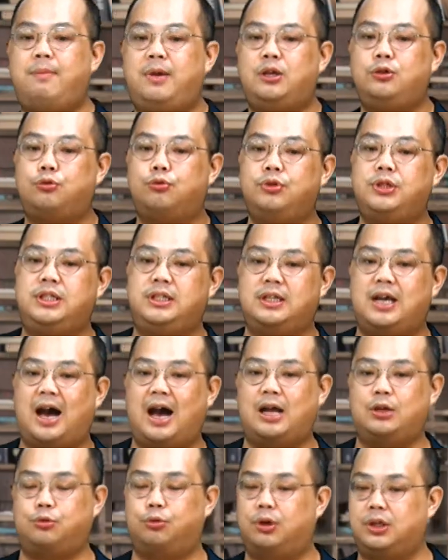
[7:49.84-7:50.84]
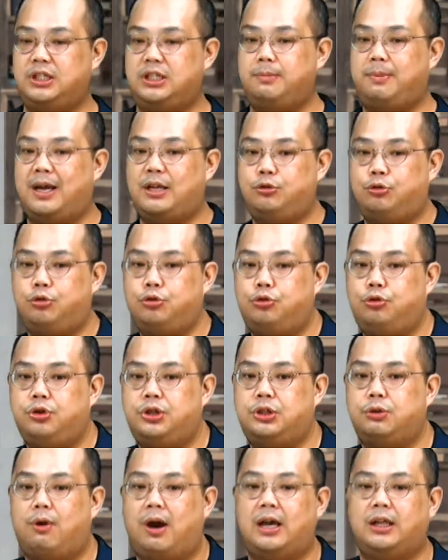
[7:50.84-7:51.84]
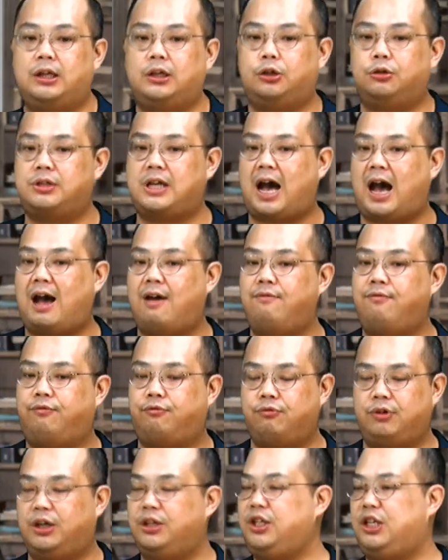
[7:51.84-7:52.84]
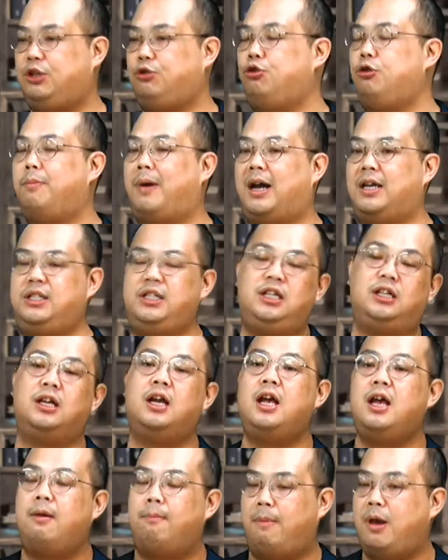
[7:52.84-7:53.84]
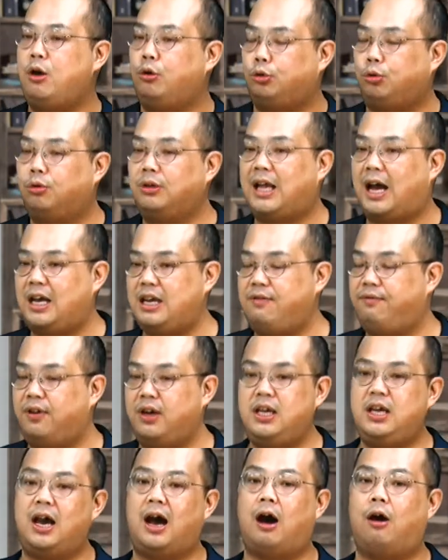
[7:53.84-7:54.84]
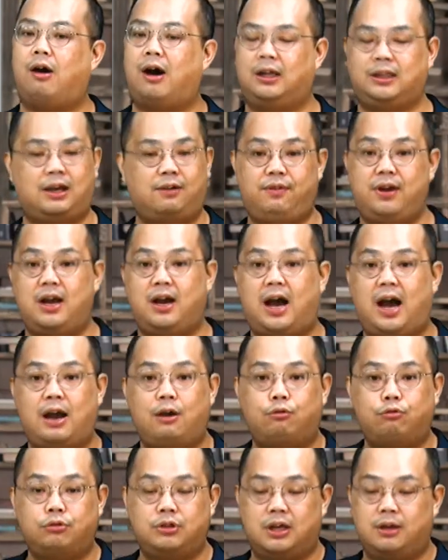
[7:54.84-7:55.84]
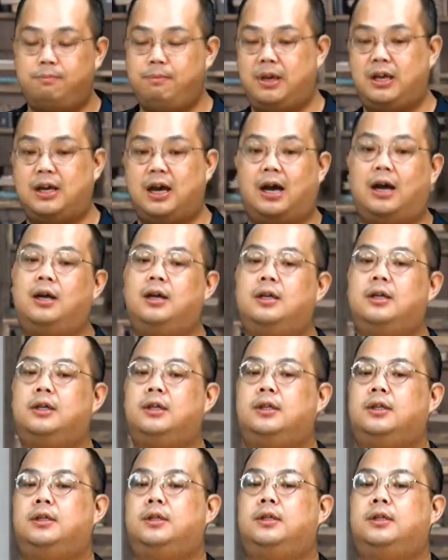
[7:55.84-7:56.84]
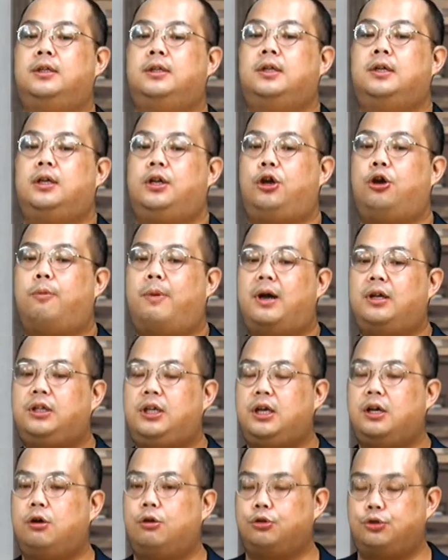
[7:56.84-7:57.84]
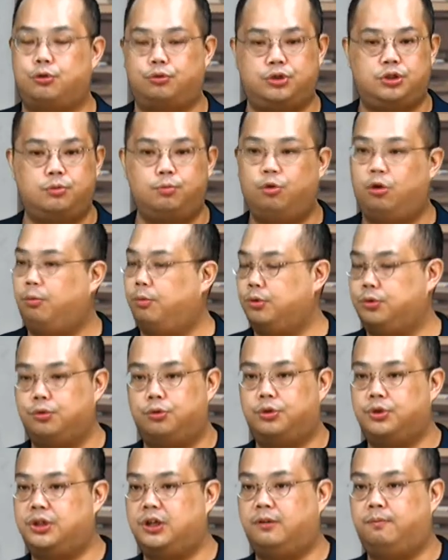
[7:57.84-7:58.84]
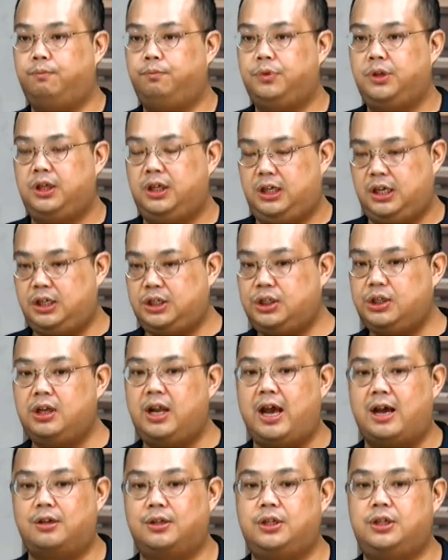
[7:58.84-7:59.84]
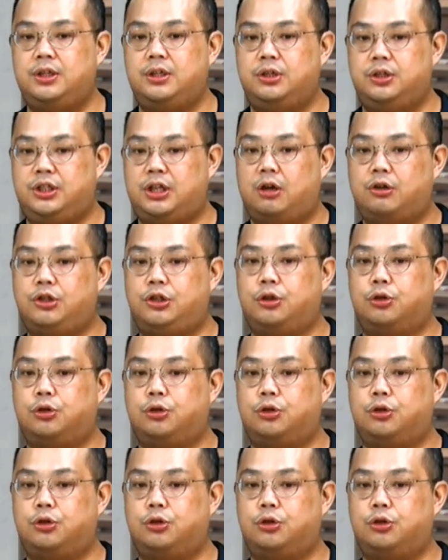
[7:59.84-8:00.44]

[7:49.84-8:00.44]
如子啊，除了置办军区之外呢，都在安抚跟体恤百姓，没有多拿一分一毫啊，他非常爱护人民啊。”刘邦听后总是默不作声，一次两次，消息就